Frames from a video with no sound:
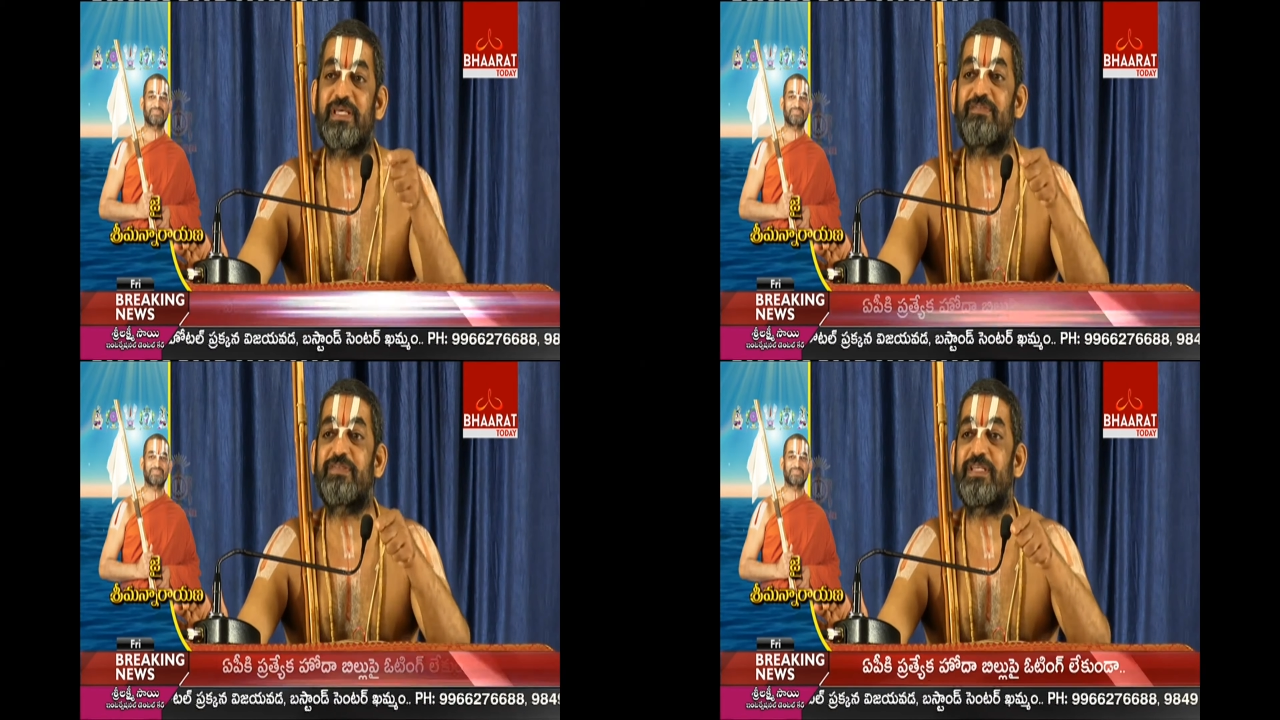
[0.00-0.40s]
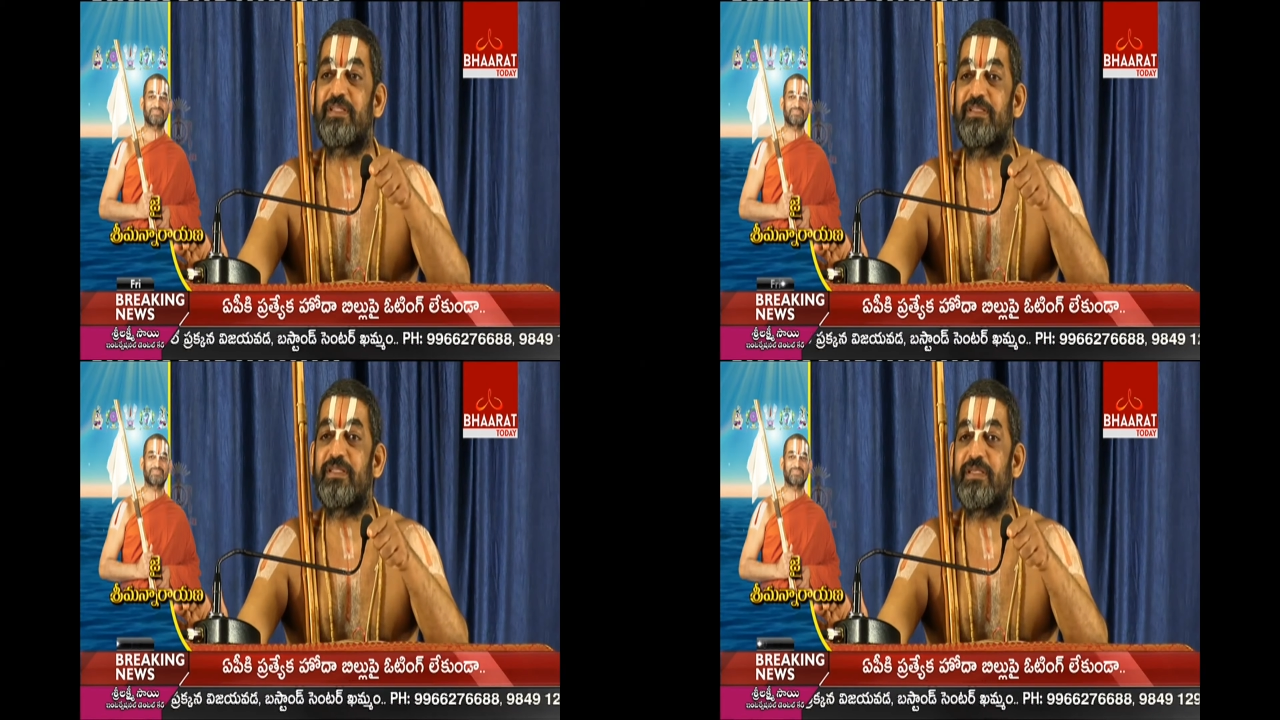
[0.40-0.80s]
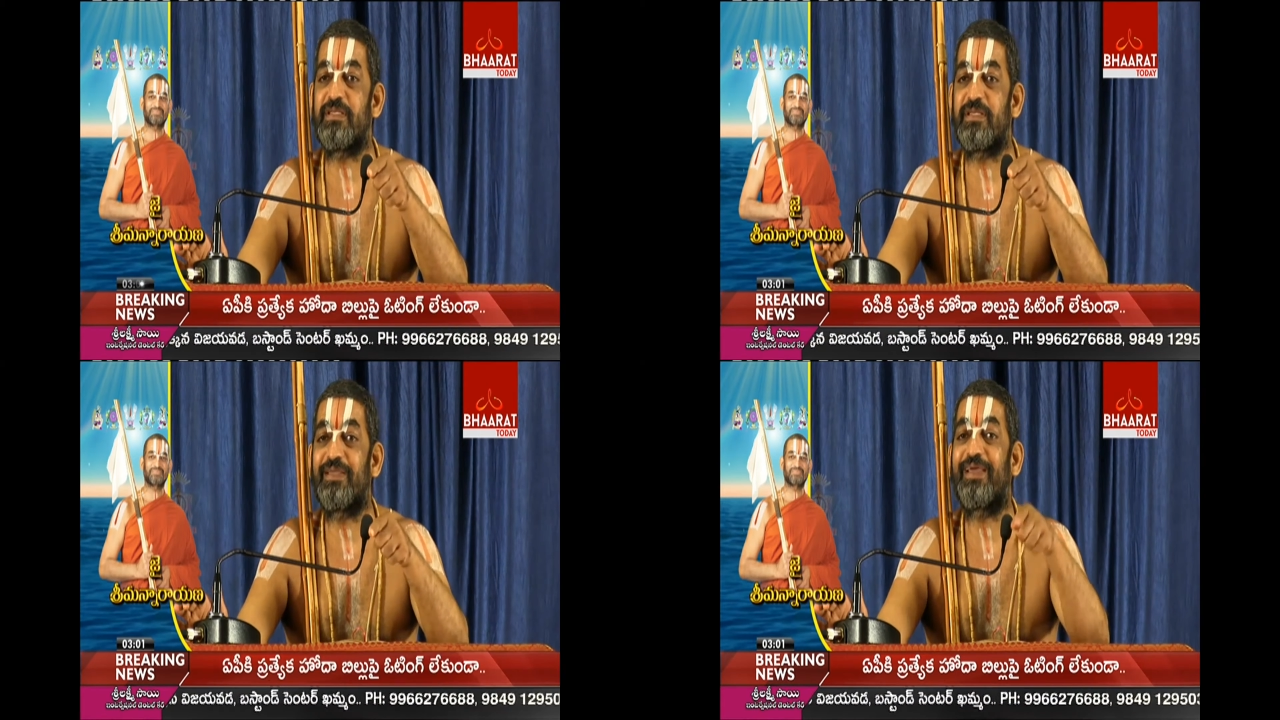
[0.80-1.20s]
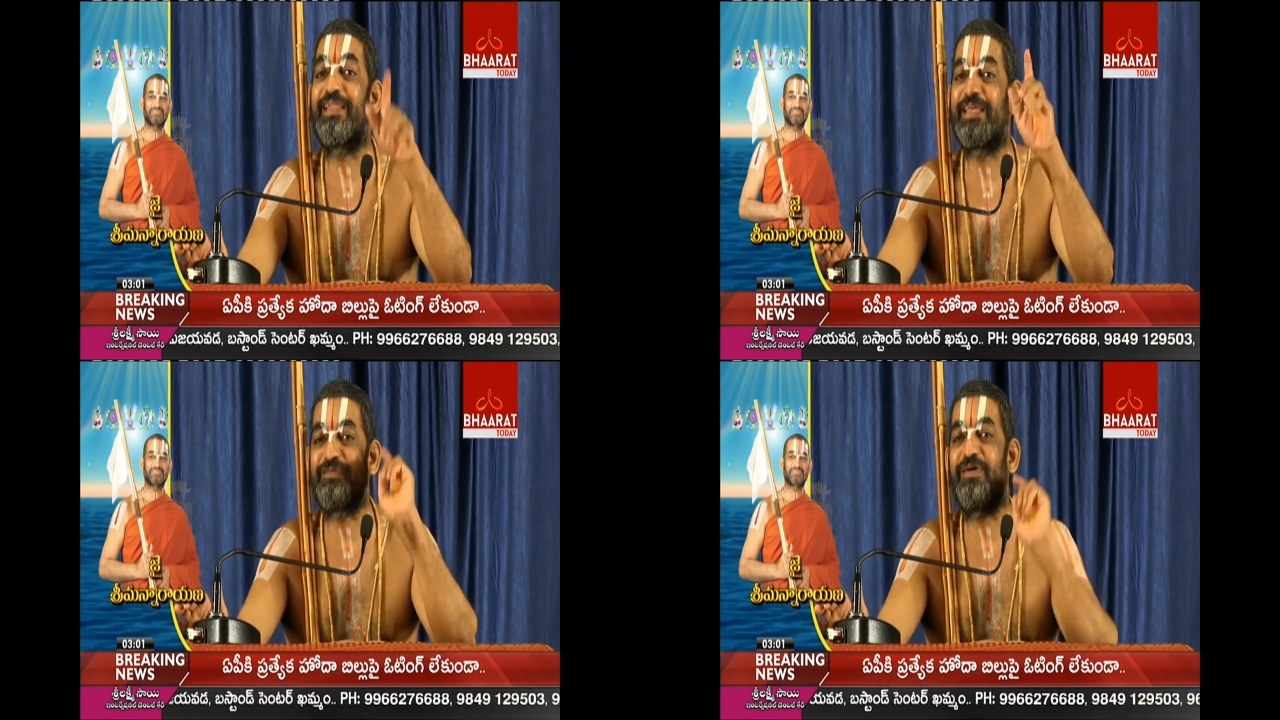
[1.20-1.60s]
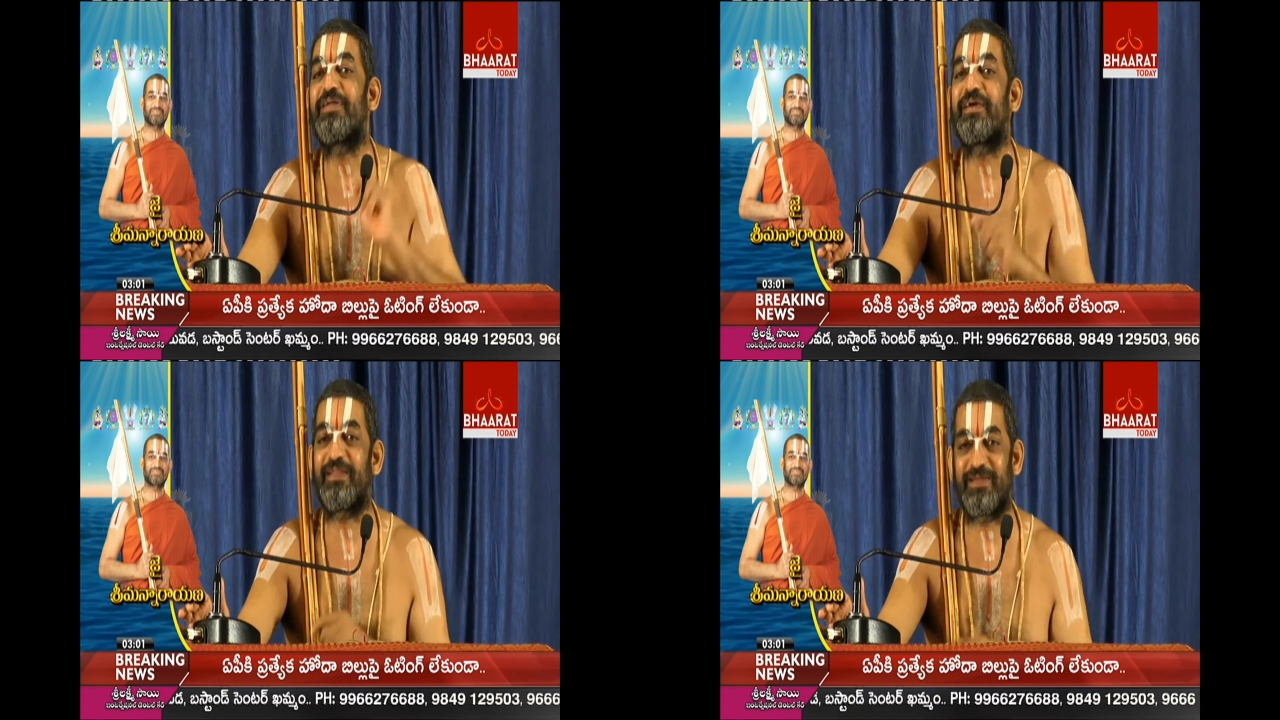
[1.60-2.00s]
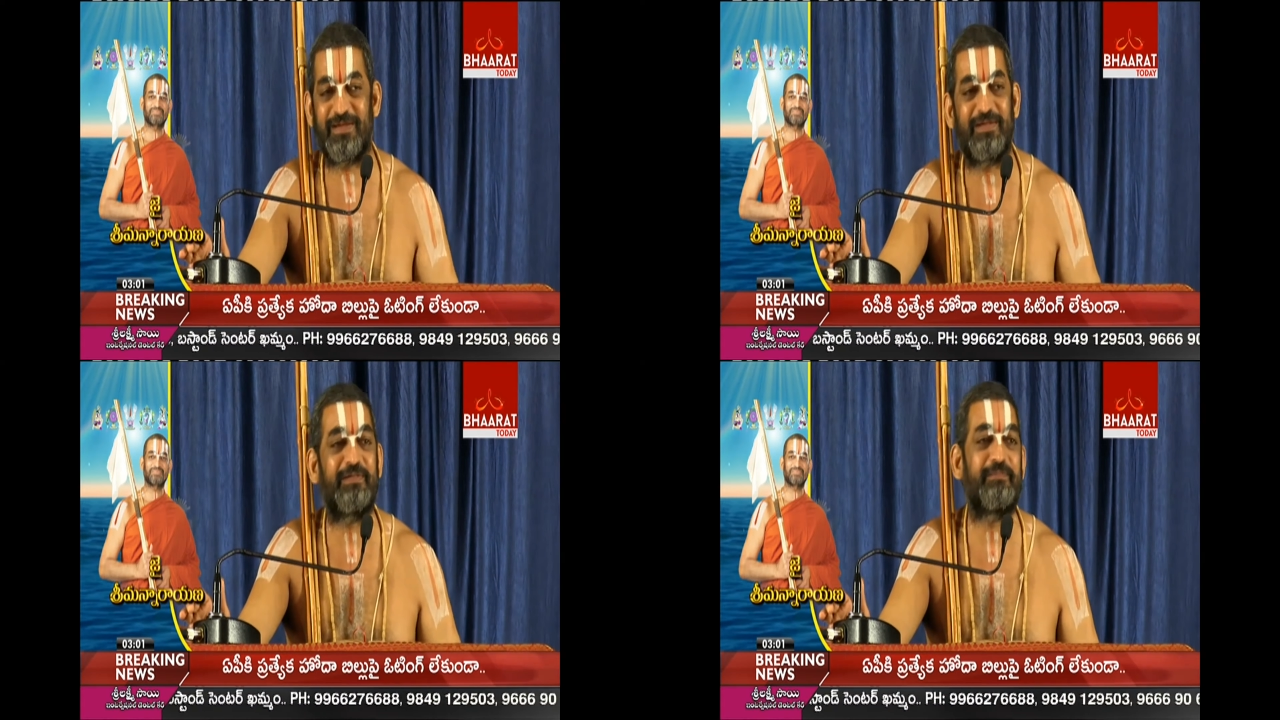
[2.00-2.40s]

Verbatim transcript: సర్వశక్తి కలిగినవాడు కనుక